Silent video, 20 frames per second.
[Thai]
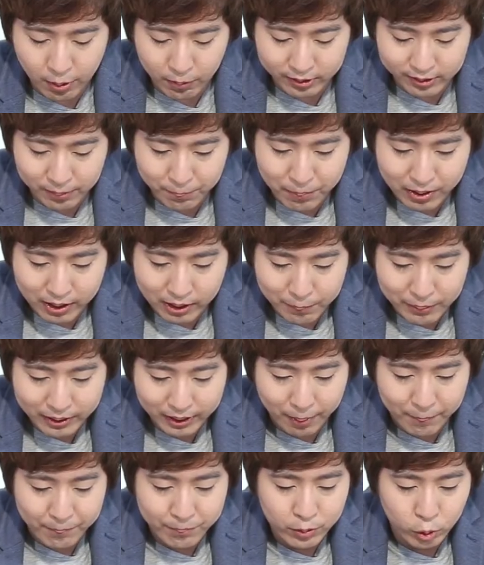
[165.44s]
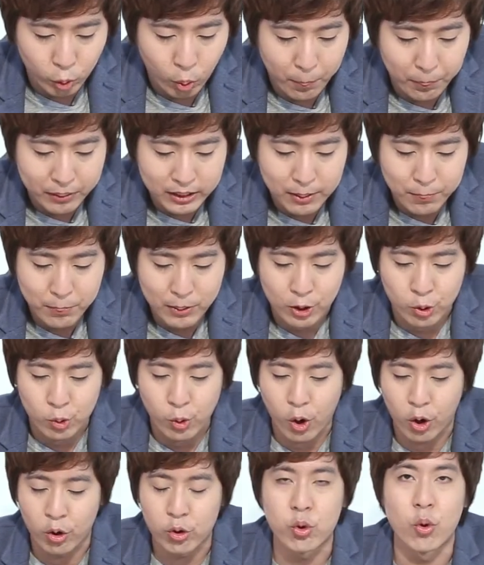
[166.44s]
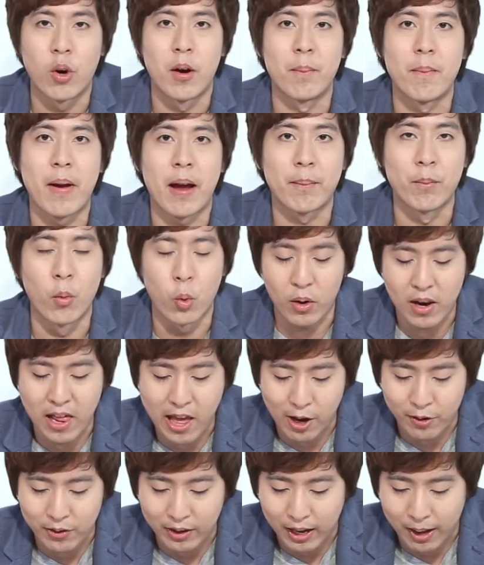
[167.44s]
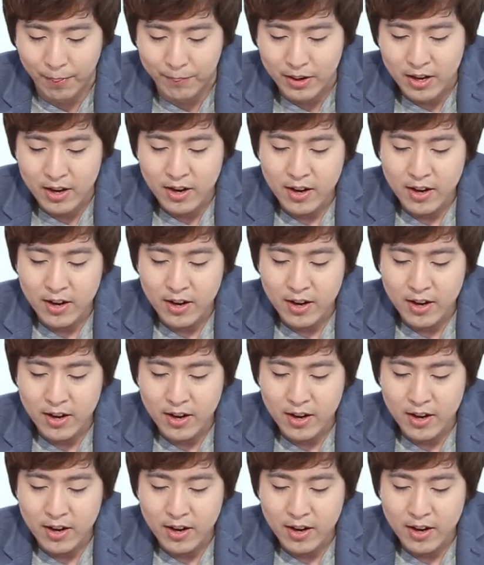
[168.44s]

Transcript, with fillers: เรียกว่าเสมอไปกับตัวพื้นผิวของตัว macbook แล้วนะครับ